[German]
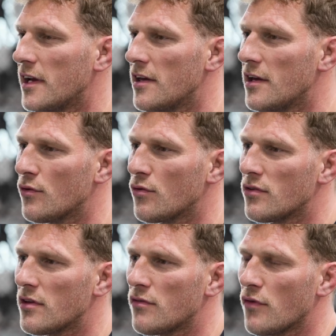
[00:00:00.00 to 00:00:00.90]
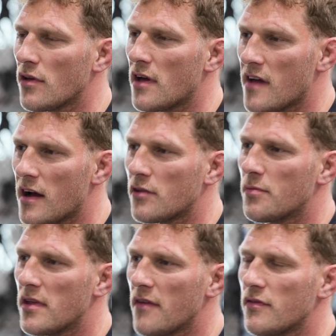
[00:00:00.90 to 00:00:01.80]
aufs Training und ich würde
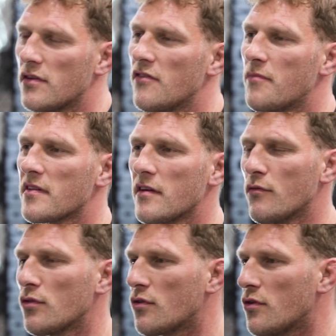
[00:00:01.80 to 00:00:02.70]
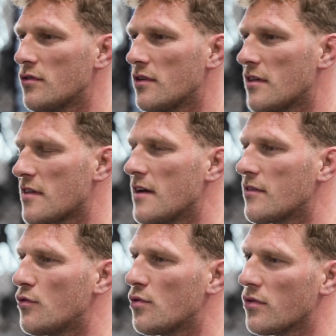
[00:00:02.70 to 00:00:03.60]
sagen, ich bin definitiv besser geworden und konnte
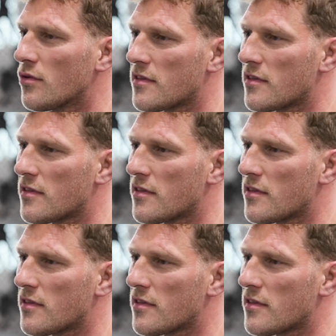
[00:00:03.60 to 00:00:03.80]
die Zeit